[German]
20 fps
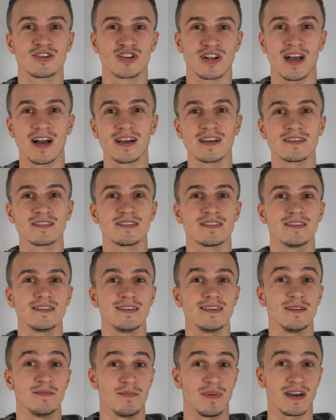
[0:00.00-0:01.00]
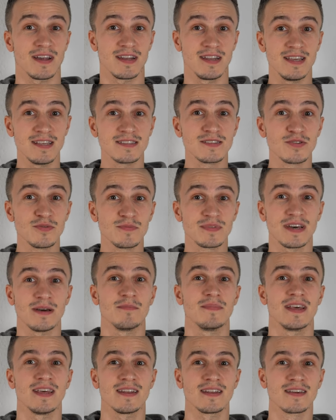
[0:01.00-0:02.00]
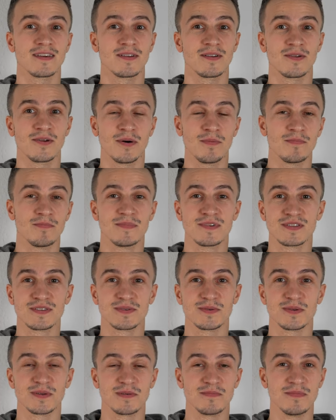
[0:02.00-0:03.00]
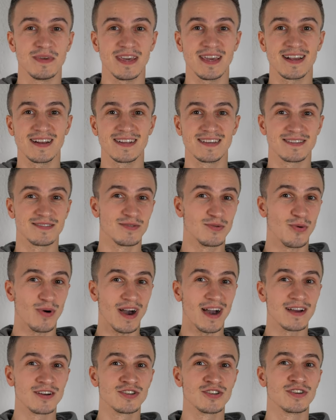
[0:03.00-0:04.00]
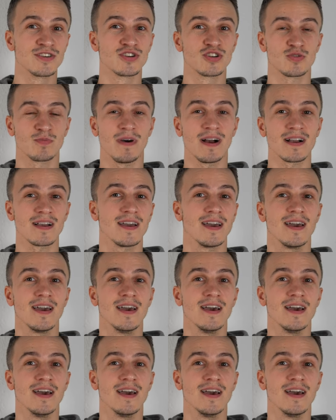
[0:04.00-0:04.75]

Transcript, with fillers: Schrank die Magnesiumtabletten genommen mit so einem ekligen Orangengeschmack,